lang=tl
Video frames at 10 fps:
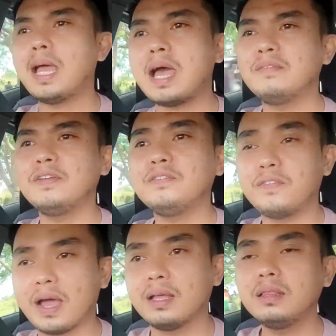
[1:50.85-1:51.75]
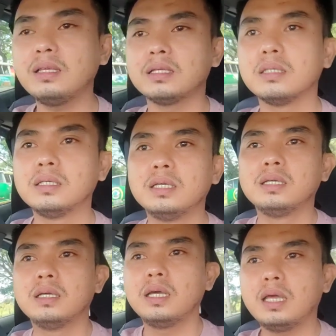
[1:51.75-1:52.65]
having fun
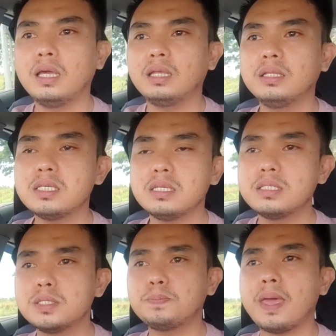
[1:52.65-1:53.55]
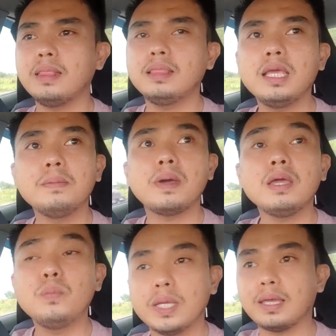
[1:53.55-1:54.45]
and spending
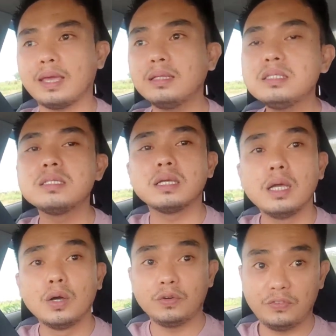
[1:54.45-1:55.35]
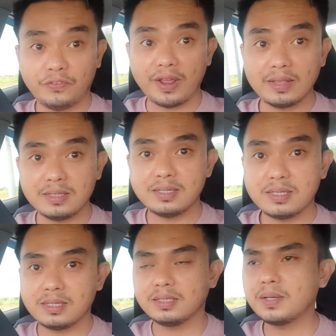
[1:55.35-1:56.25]
my weekends with
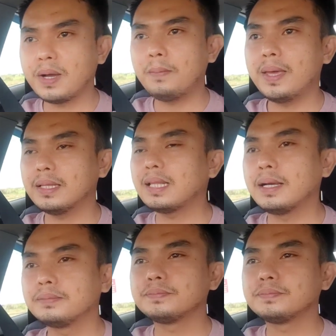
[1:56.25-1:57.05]
friends sa mga bedla.